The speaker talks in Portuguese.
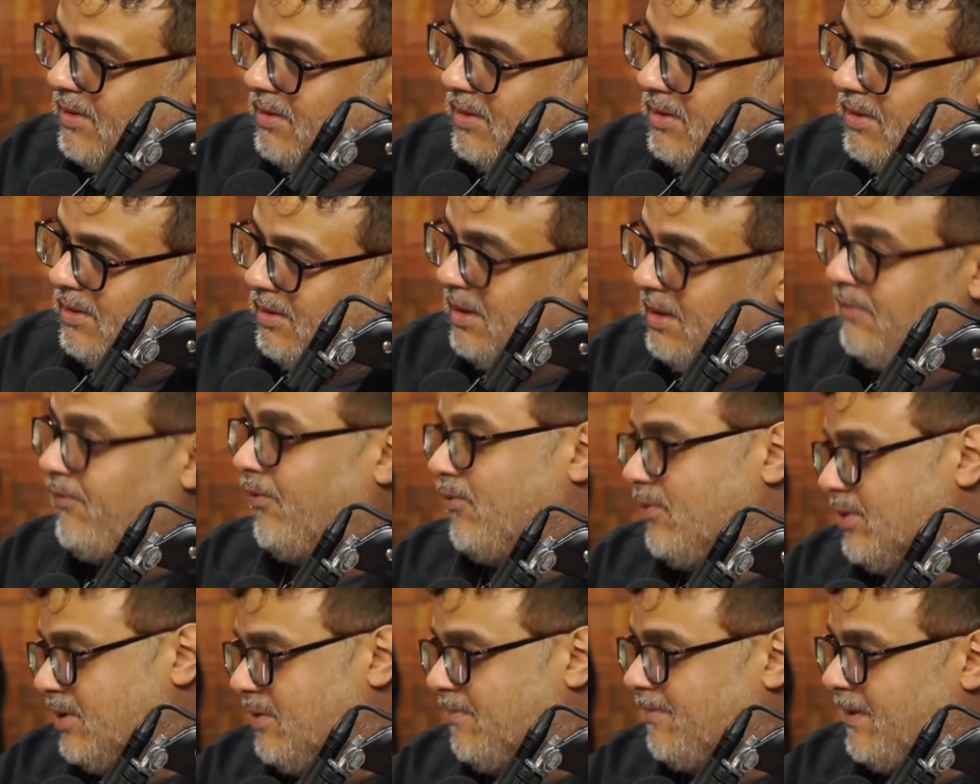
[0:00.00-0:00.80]
que
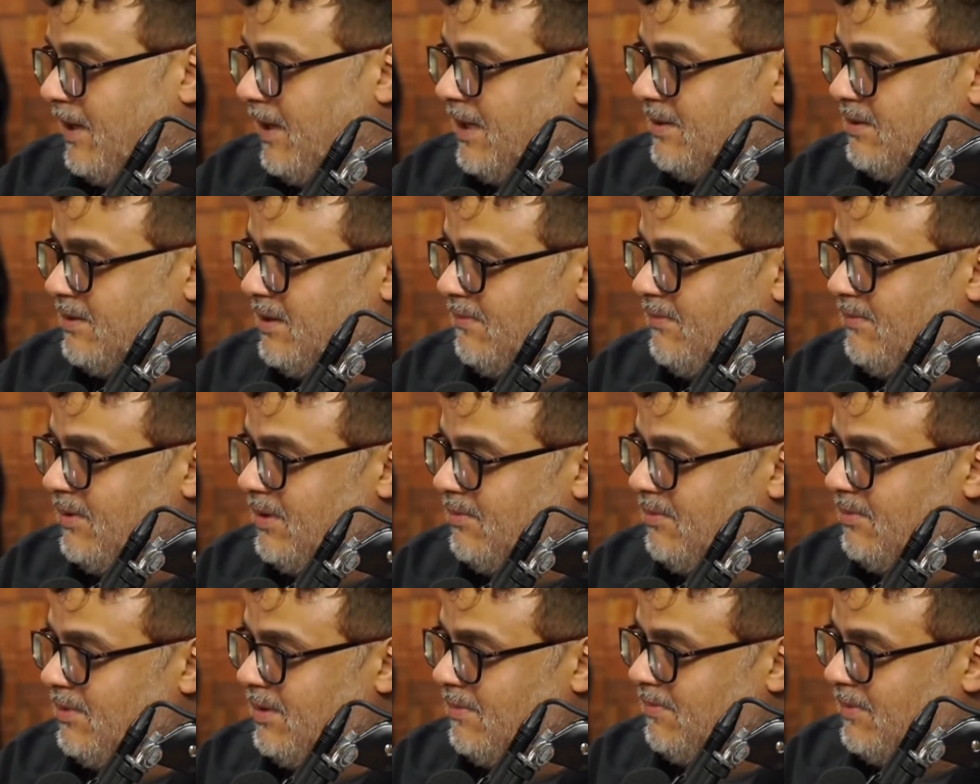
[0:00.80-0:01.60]
fosse o palhaço
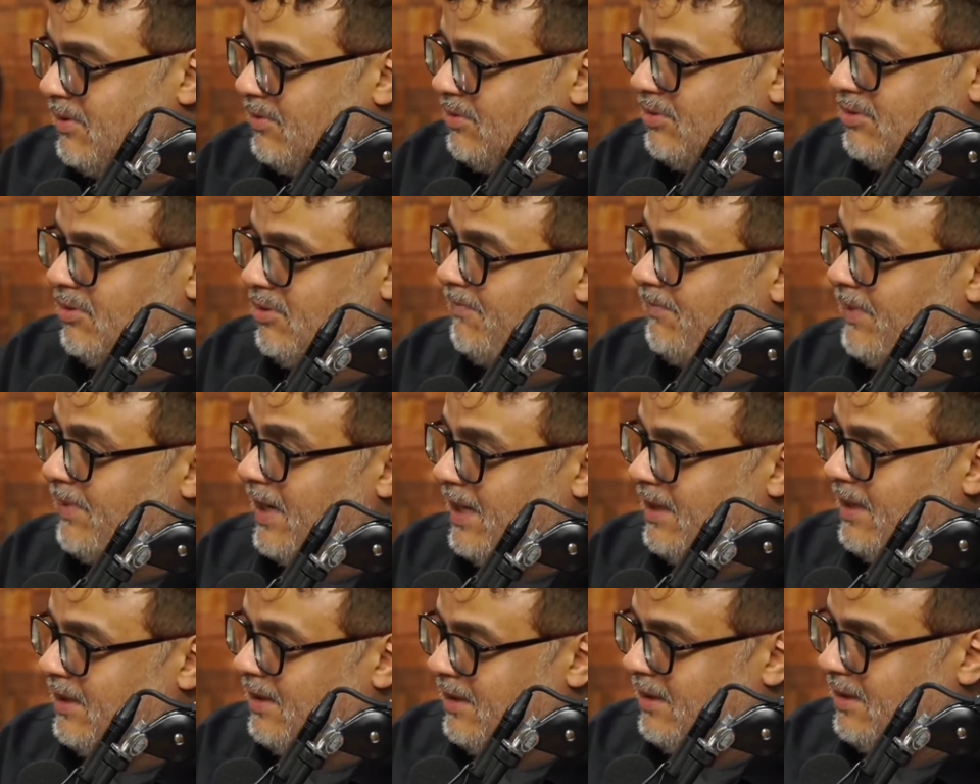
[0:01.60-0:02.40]
amendoim, porque eu sou
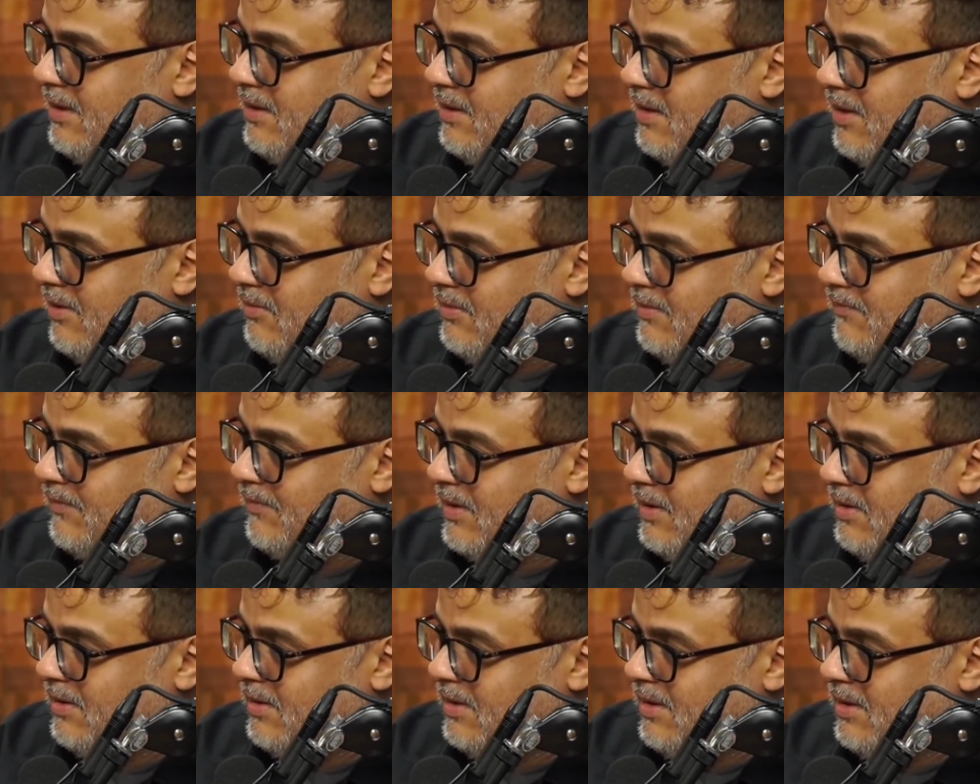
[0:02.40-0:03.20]
pai, ele não.
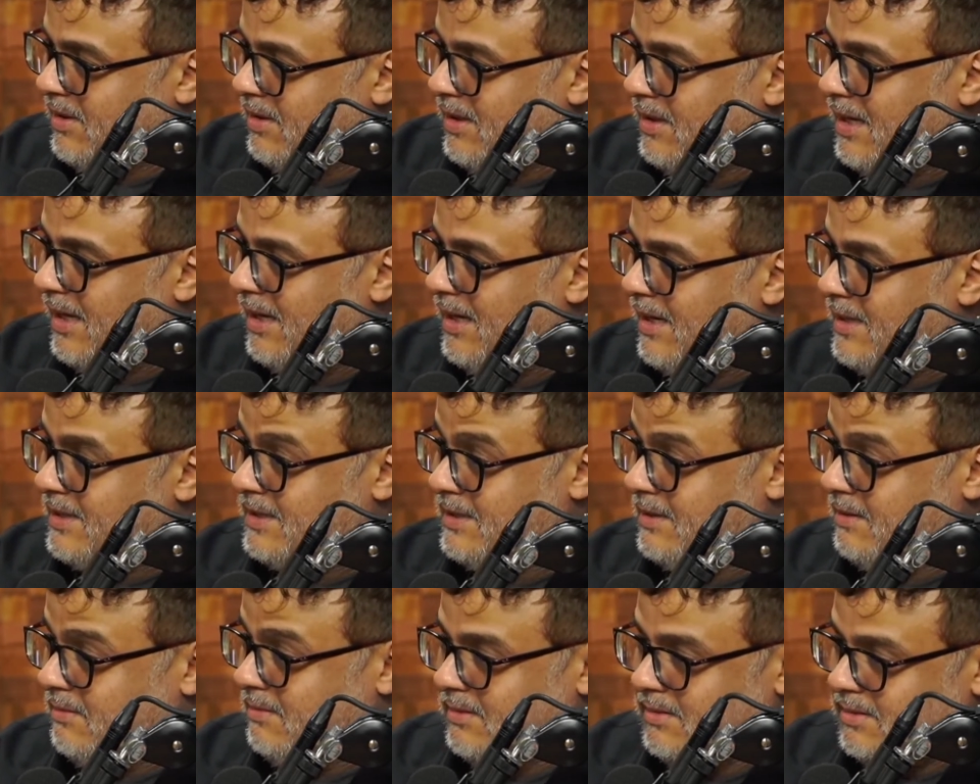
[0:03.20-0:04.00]

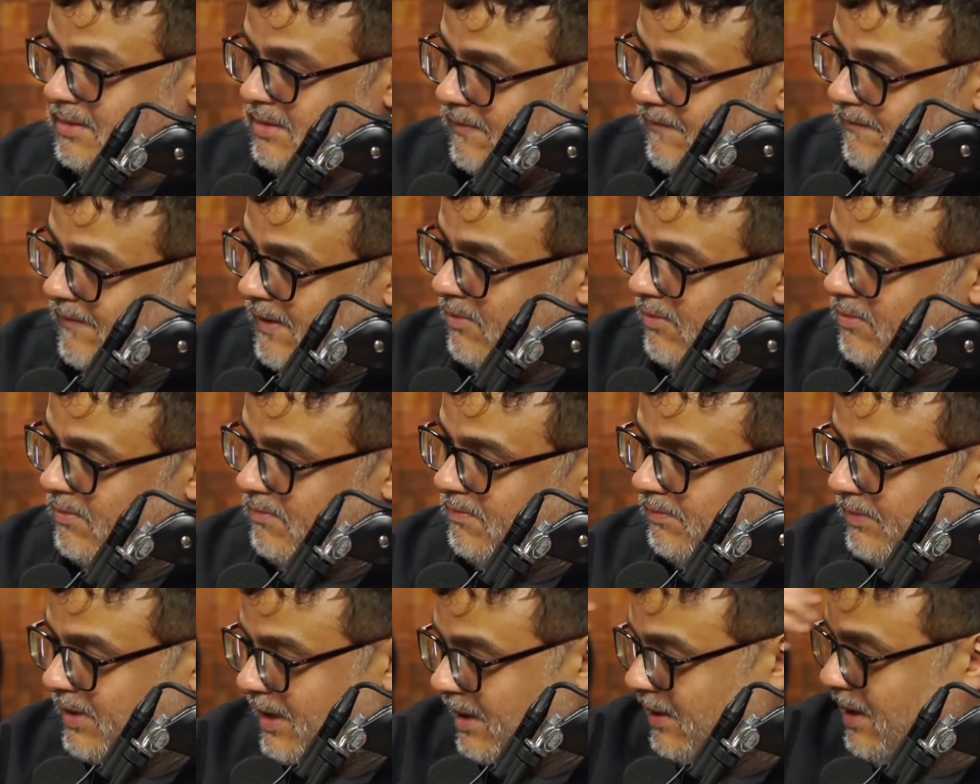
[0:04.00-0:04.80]
Aliás, tiver um
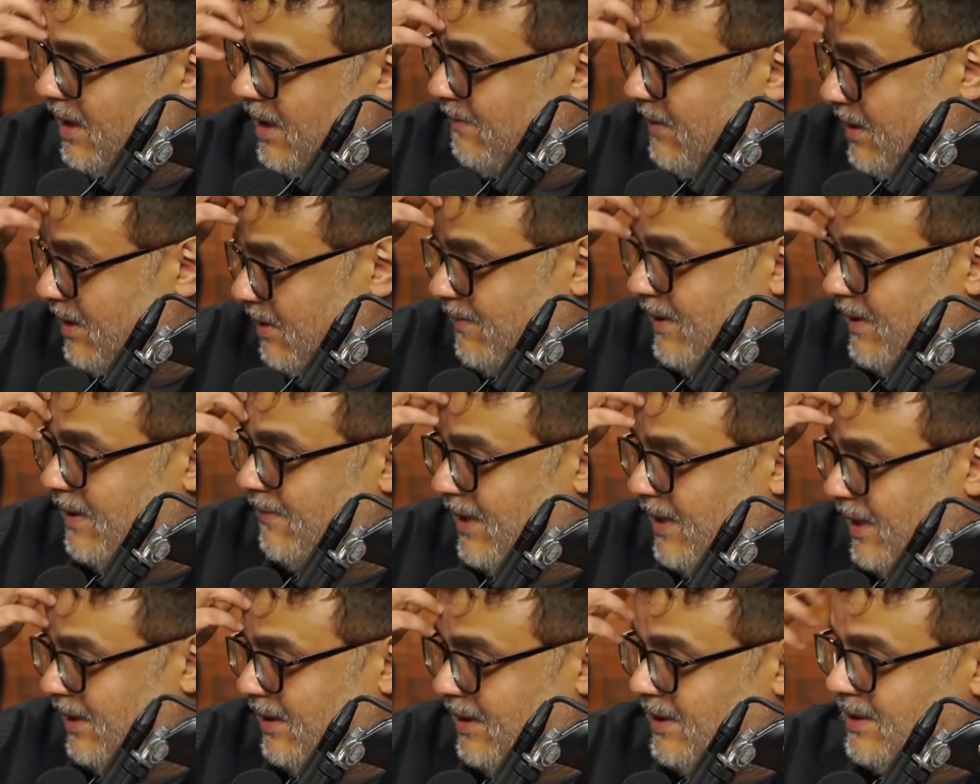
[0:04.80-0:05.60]
tratamento para
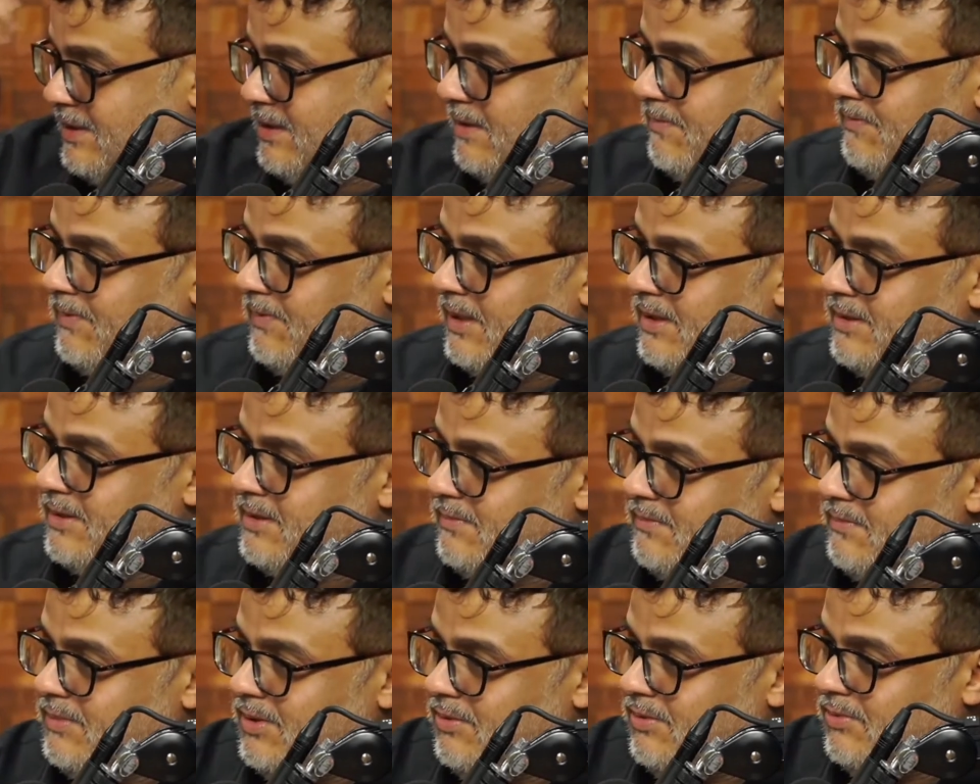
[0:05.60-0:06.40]
emagrecer palhaço
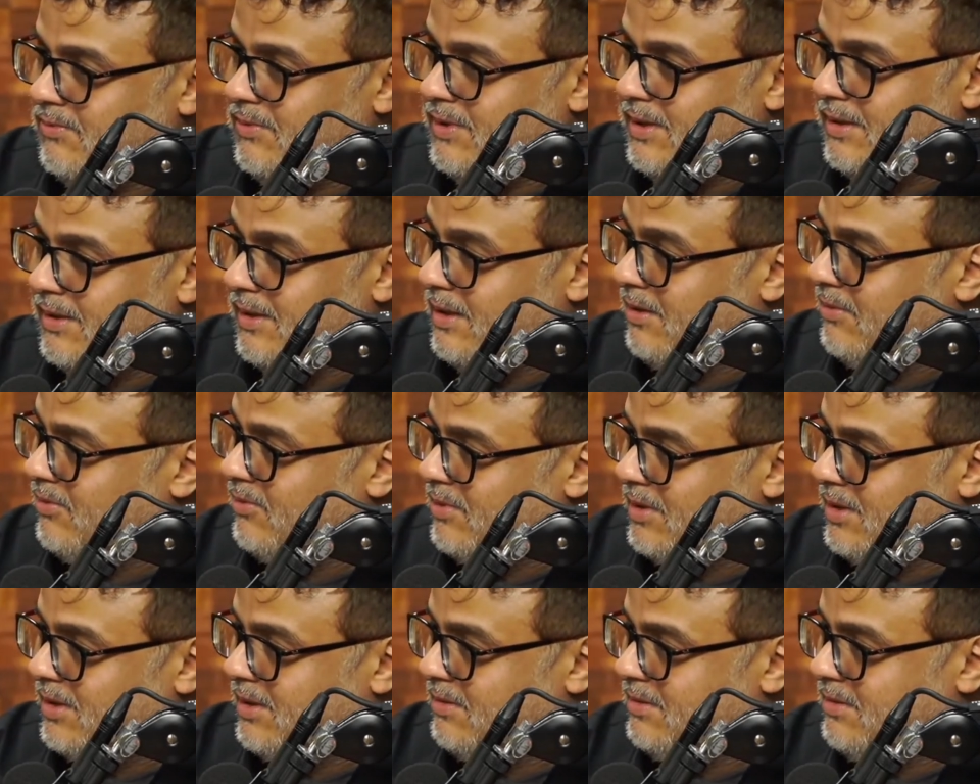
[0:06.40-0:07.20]
amendoim, tá
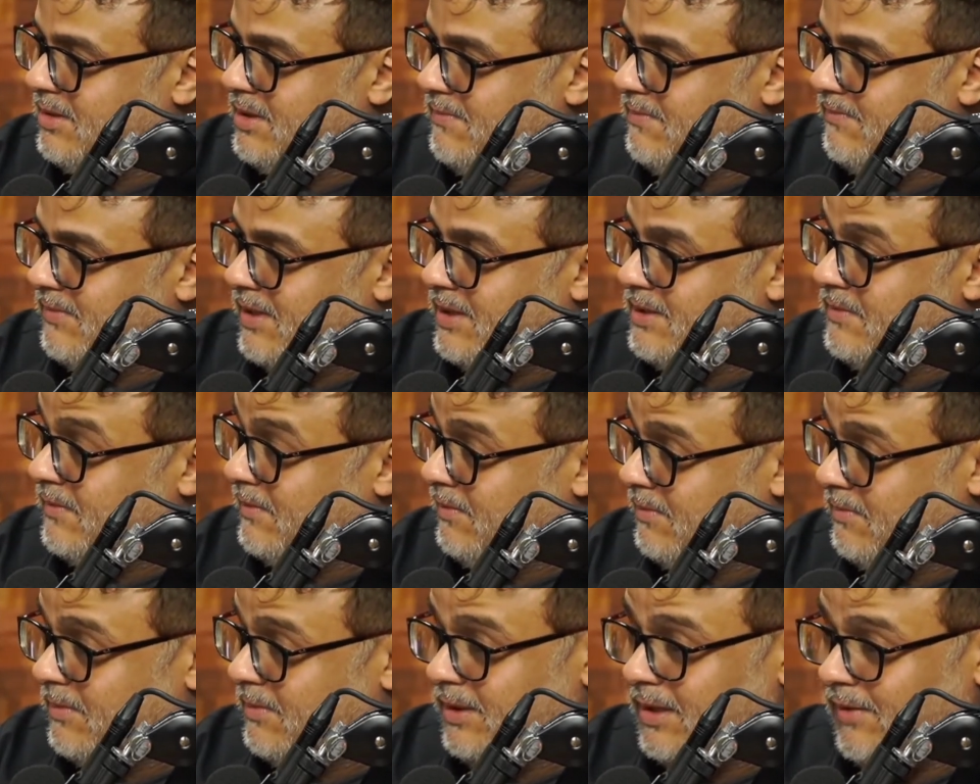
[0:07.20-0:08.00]
engordando demais. Tive
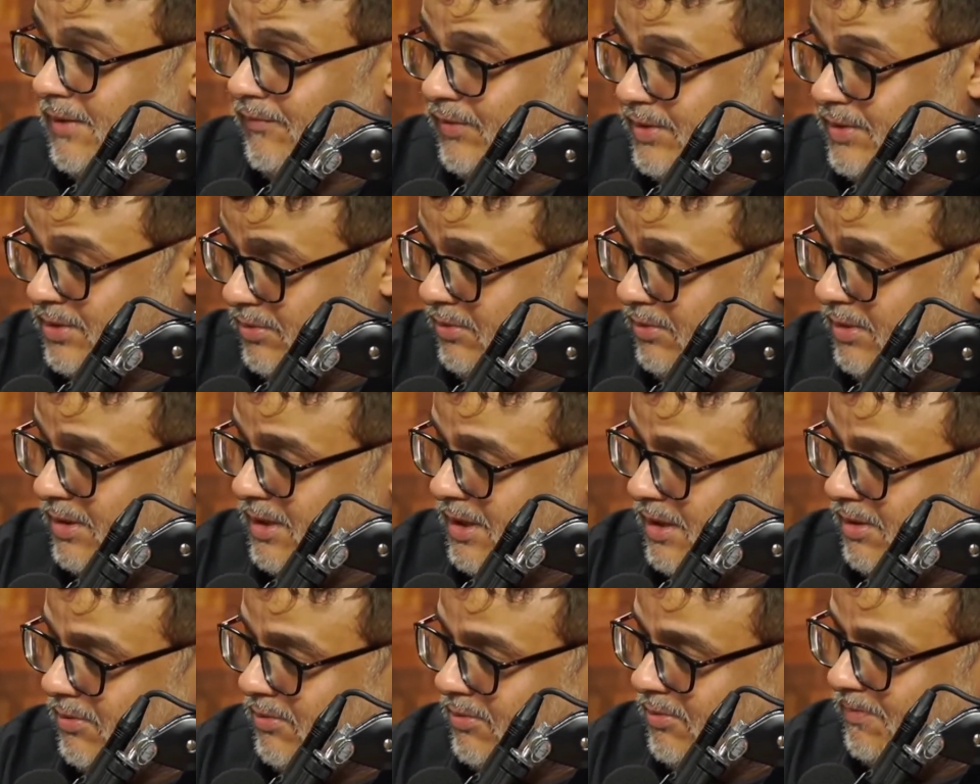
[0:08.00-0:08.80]
que mandar fazer outra
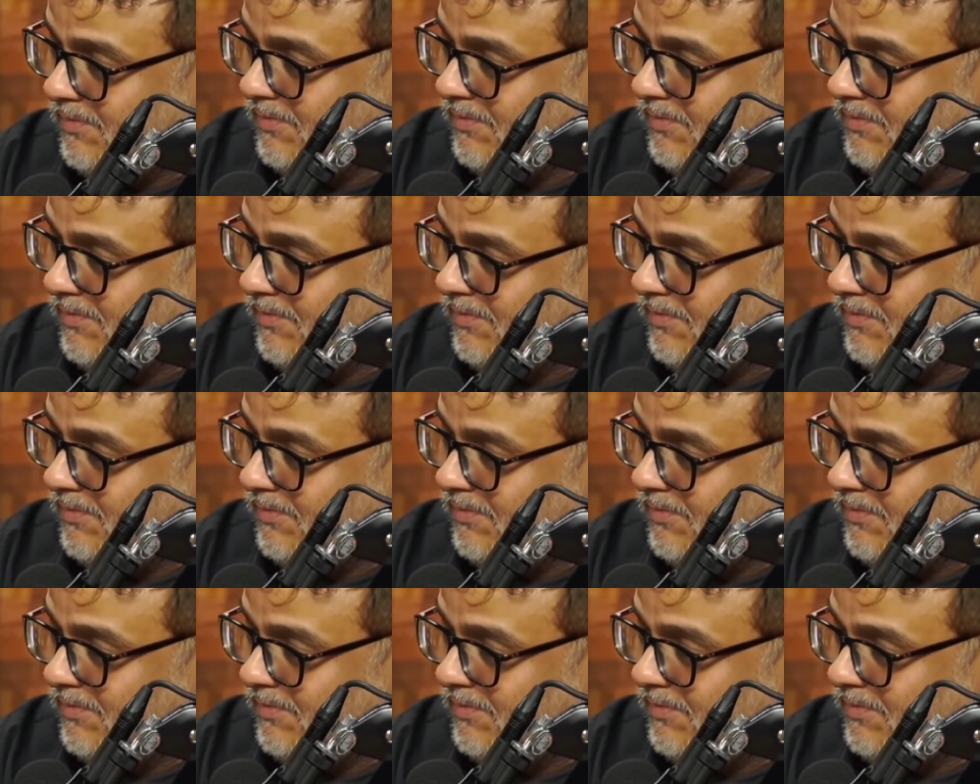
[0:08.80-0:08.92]
roupa